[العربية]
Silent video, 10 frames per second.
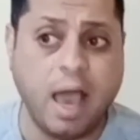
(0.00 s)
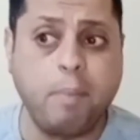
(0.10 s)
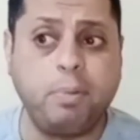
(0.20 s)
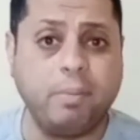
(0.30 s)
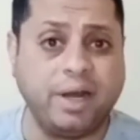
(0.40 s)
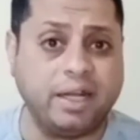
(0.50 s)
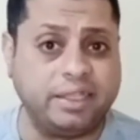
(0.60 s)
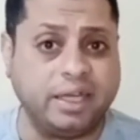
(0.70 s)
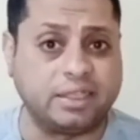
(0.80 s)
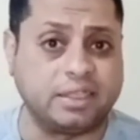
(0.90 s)
قبل ما
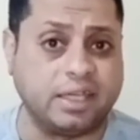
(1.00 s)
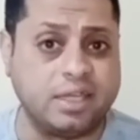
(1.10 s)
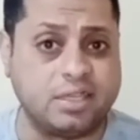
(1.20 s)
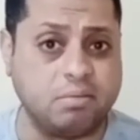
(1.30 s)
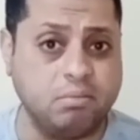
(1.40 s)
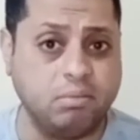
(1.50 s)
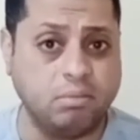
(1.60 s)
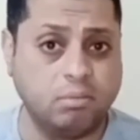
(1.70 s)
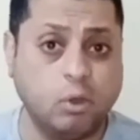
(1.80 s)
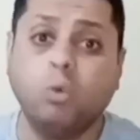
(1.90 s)
النتيجة تتحسم
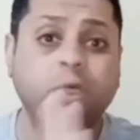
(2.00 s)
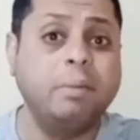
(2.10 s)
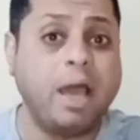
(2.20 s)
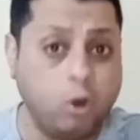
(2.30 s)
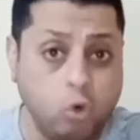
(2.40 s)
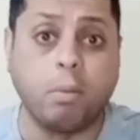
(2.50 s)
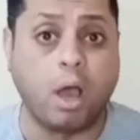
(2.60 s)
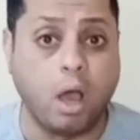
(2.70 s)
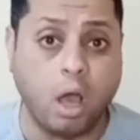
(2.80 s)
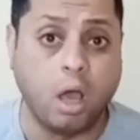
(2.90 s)
ودي
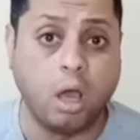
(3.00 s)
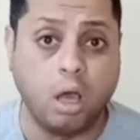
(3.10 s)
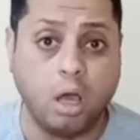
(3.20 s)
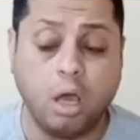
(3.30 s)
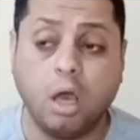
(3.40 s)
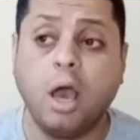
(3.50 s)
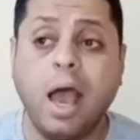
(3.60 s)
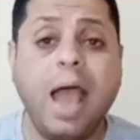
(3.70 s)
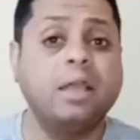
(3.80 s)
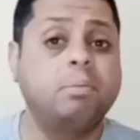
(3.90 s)
معلومة
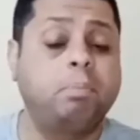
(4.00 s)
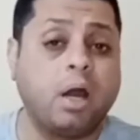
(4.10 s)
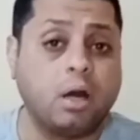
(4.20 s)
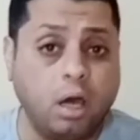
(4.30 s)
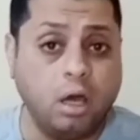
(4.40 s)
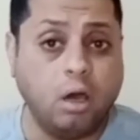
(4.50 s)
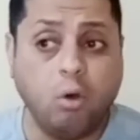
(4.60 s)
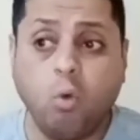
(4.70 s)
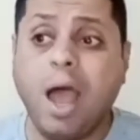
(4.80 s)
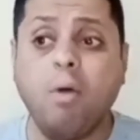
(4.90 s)
قاعد بره
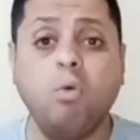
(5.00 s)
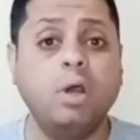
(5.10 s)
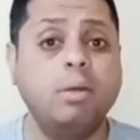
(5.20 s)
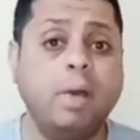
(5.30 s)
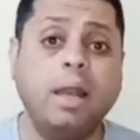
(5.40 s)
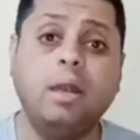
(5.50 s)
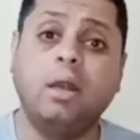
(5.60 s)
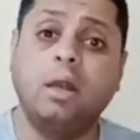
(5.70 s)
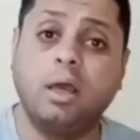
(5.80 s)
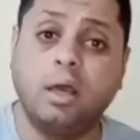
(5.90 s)
واول ما
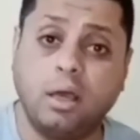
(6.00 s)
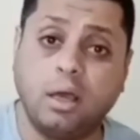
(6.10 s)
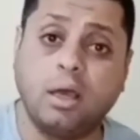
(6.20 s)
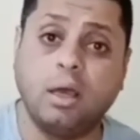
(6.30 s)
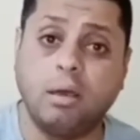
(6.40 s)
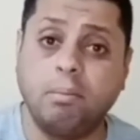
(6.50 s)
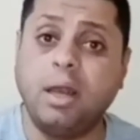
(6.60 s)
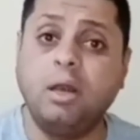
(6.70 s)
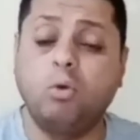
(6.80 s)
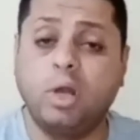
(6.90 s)
ما
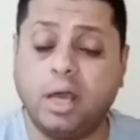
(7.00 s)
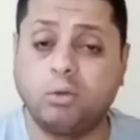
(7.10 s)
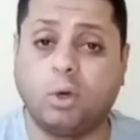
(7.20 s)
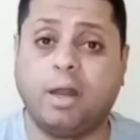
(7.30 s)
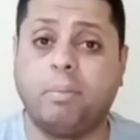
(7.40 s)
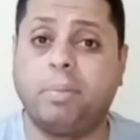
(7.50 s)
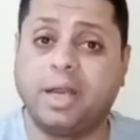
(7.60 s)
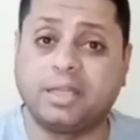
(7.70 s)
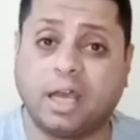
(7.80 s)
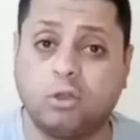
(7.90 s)
الولاد ولا
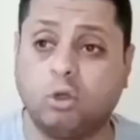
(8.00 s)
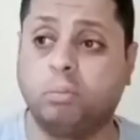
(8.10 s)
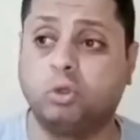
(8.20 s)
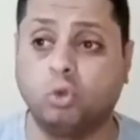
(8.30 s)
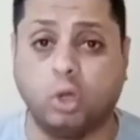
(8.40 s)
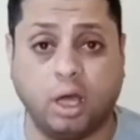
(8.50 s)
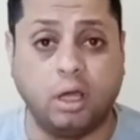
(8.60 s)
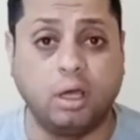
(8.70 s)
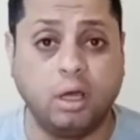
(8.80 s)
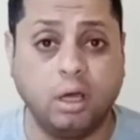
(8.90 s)
البنات خدوا
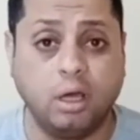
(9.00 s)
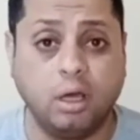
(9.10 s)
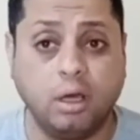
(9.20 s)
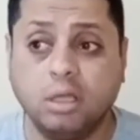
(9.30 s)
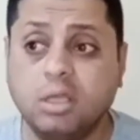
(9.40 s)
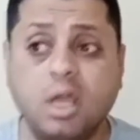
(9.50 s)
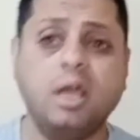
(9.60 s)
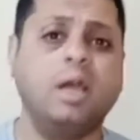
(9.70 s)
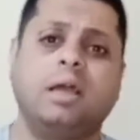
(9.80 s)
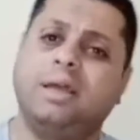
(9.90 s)
البطوله
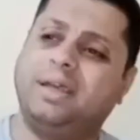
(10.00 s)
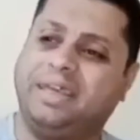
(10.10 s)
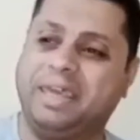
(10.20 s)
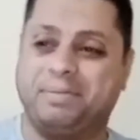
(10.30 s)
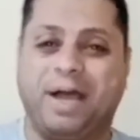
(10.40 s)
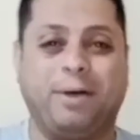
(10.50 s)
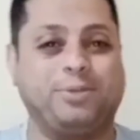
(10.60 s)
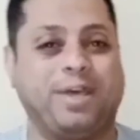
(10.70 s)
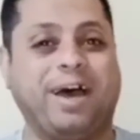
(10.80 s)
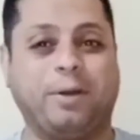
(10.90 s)
آه، جه بقى
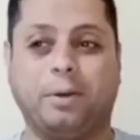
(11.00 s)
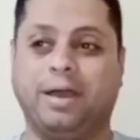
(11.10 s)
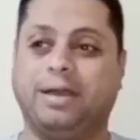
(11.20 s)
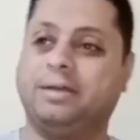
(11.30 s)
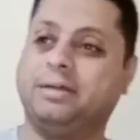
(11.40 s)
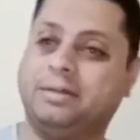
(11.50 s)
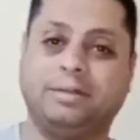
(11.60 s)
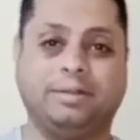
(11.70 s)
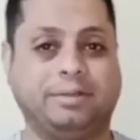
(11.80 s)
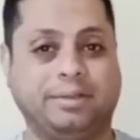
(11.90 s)
وزار
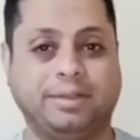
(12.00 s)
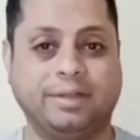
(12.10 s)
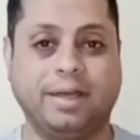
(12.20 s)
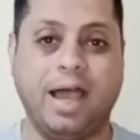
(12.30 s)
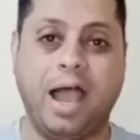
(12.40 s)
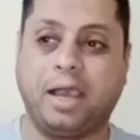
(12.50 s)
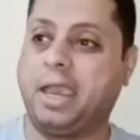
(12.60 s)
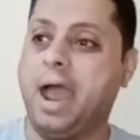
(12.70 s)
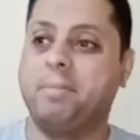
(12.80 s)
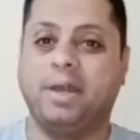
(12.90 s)

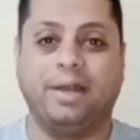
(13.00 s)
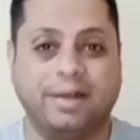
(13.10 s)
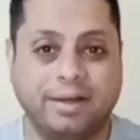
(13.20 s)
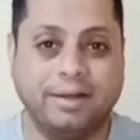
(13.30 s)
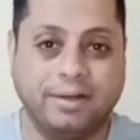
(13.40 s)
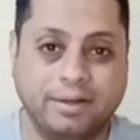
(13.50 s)
هتكمل